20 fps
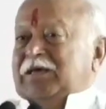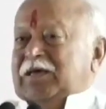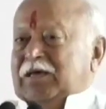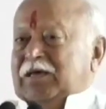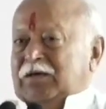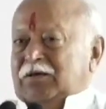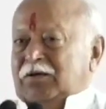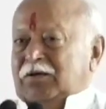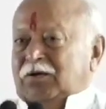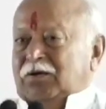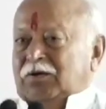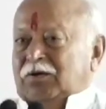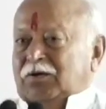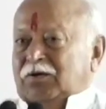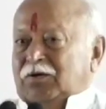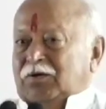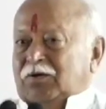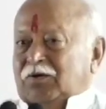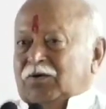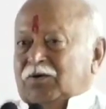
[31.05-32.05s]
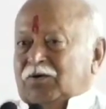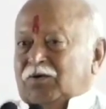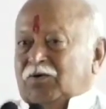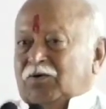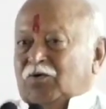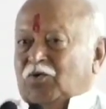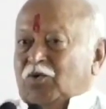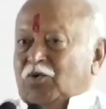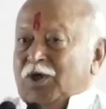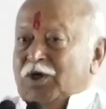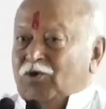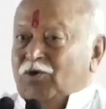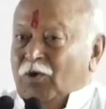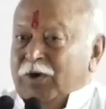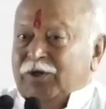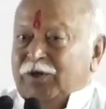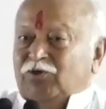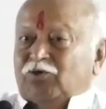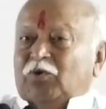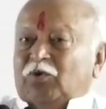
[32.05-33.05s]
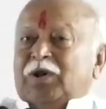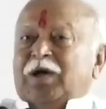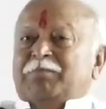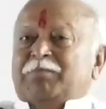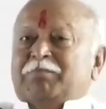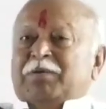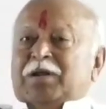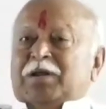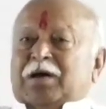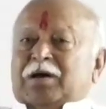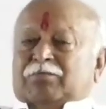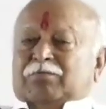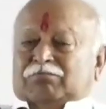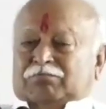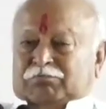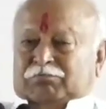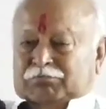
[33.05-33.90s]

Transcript: थे उन्हीं को हिंदू नाम मिला